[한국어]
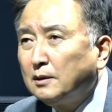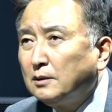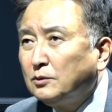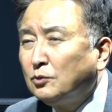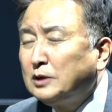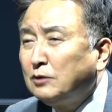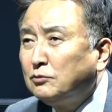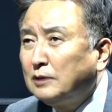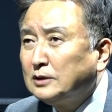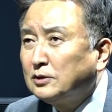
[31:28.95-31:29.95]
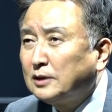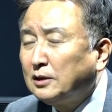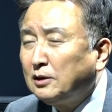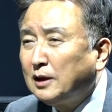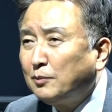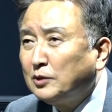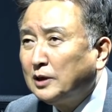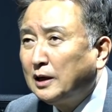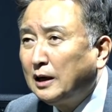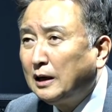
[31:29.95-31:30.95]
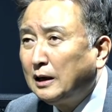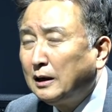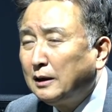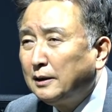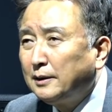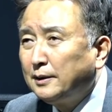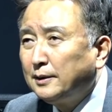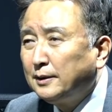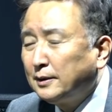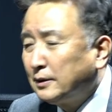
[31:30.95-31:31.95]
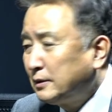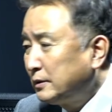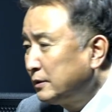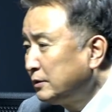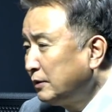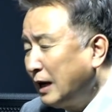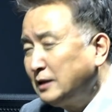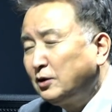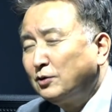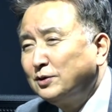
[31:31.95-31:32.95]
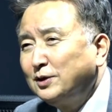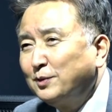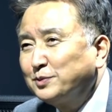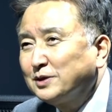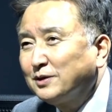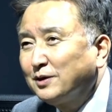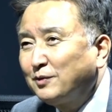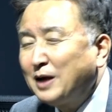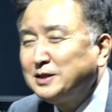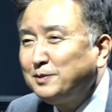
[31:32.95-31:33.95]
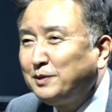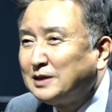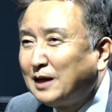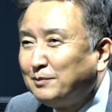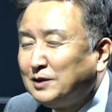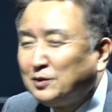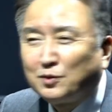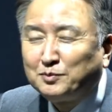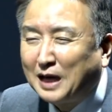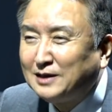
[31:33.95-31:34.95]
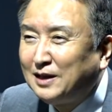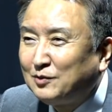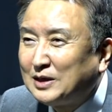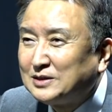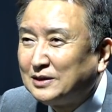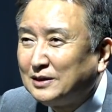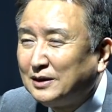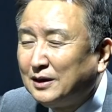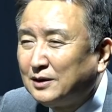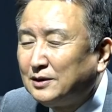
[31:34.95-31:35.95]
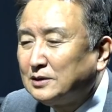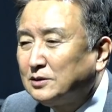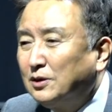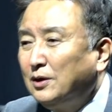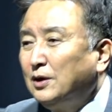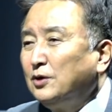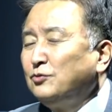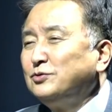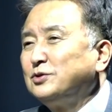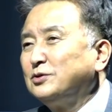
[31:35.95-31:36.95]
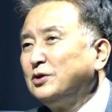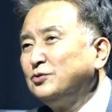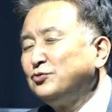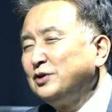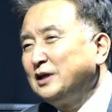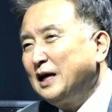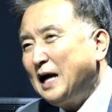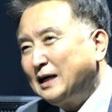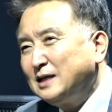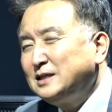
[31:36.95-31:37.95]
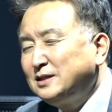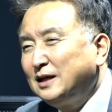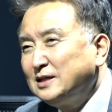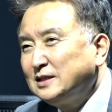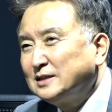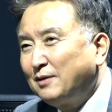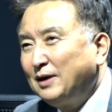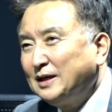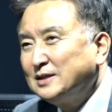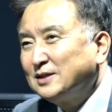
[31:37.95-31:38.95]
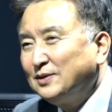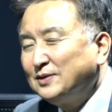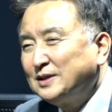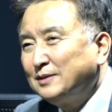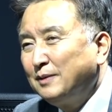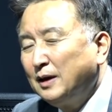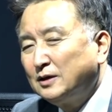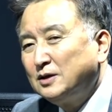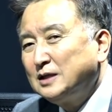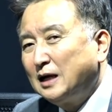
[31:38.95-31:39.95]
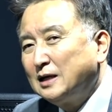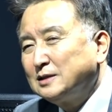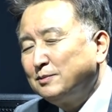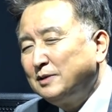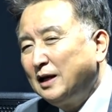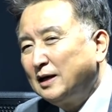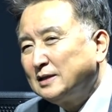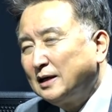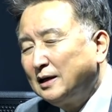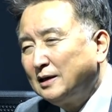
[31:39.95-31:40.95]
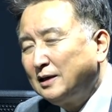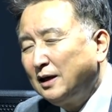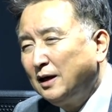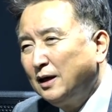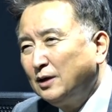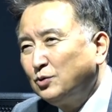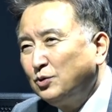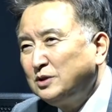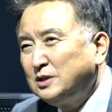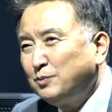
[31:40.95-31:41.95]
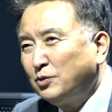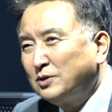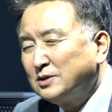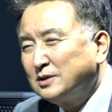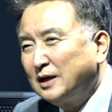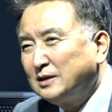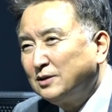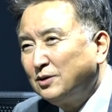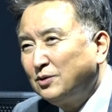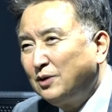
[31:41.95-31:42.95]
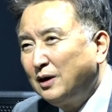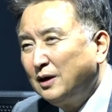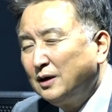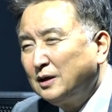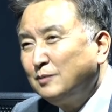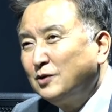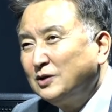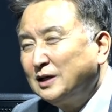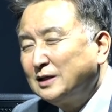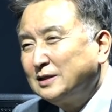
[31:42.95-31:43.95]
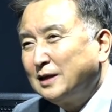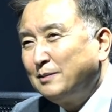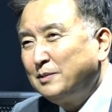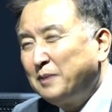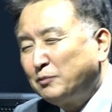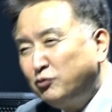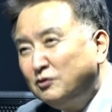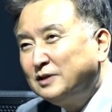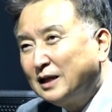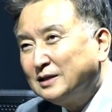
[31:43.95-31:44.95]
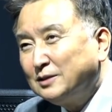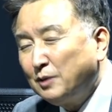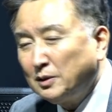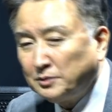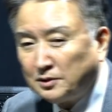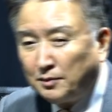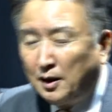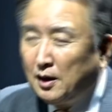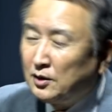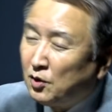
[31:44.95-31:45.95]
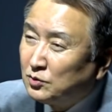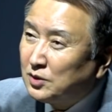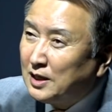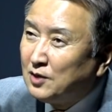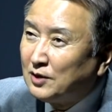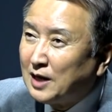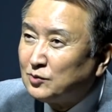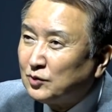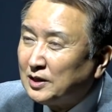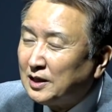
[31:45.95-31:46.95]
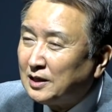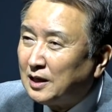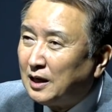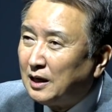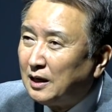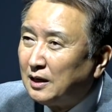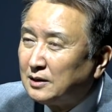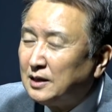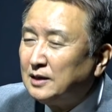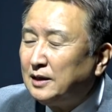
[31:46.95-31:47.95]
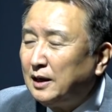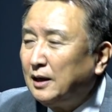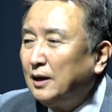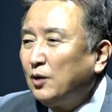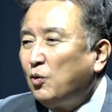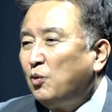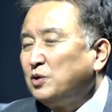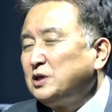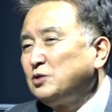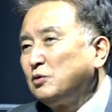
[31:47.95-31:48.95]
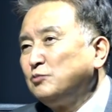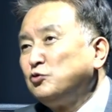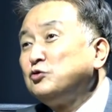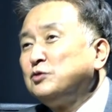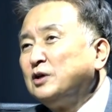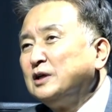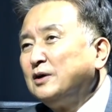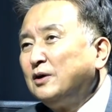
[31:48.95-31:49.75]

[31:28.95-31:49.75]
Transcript: 노태우가 저렇게 되다 보니까 그거 할 겨를이 없어. 관심이 사람들이 조금 반대로 갔어요. 그래서 윤석열 이기가 약간 시들해진 상황이 있어요, 음. 지금. 그러지 않았으면 내가 생각할 때 도이치 모터스 같은 걸로 김건희 같은 사람을 막 부른다든지 왜냐면 음. 지금 경선에 영향을 줘야 되니까 음. 그런데 그것이 조금 주춤거린 거.